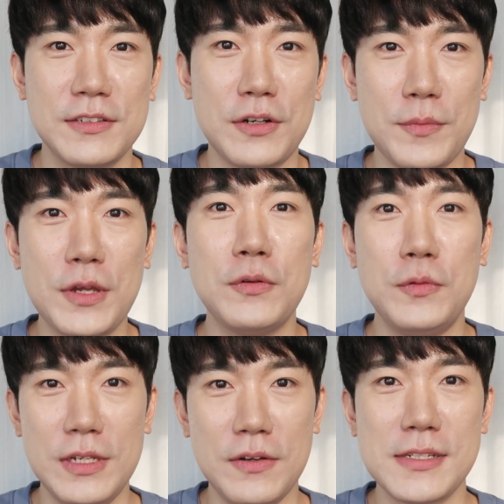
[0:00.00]
그러면
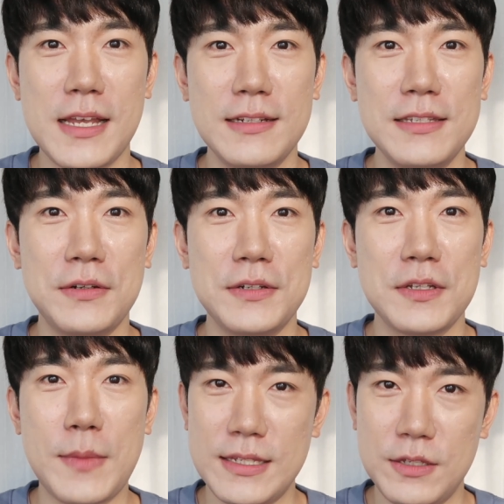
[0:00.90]
오늘 영상은
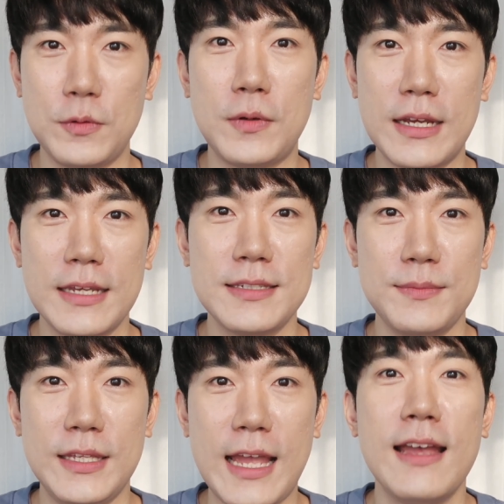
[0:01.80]
여기서 마치도록
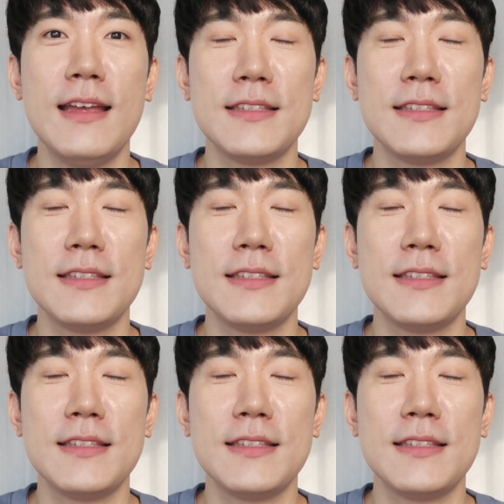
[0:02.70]
하겠습니다.